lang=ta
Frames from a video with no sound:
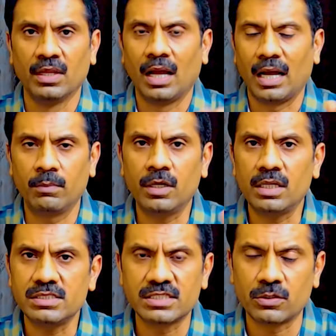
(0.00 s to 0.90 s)
அமினோ
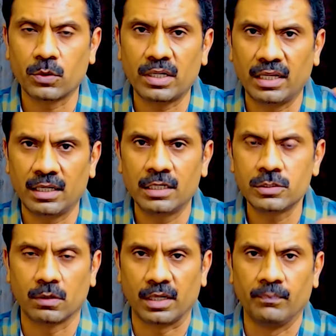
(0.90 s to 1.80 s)
ஆசிட் ஸ்கோர்னால் என்னன்னு
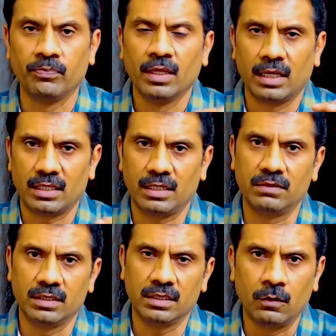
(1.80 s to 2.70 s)
சொல்கிறேன் அதாவது
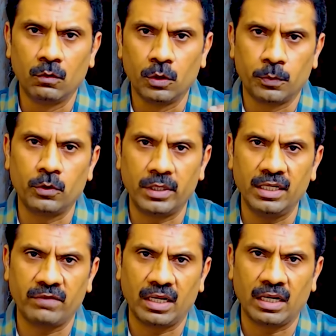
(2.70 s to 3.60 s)
ஒரு ப்ரோட்டீன்
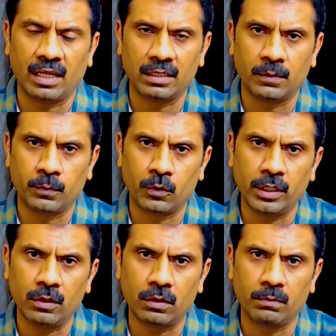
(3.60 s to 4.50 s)
வைங்களேன் அந்த
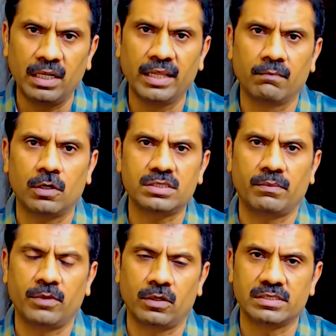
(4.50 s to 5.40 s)
ப்ரோட்டீனோட பில்டிங் பிளாக்ஸ்
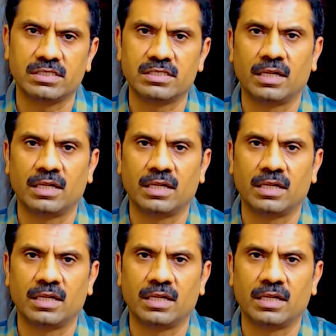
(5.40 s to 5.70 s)
அமினோ ஆசிட்ஸ் தான்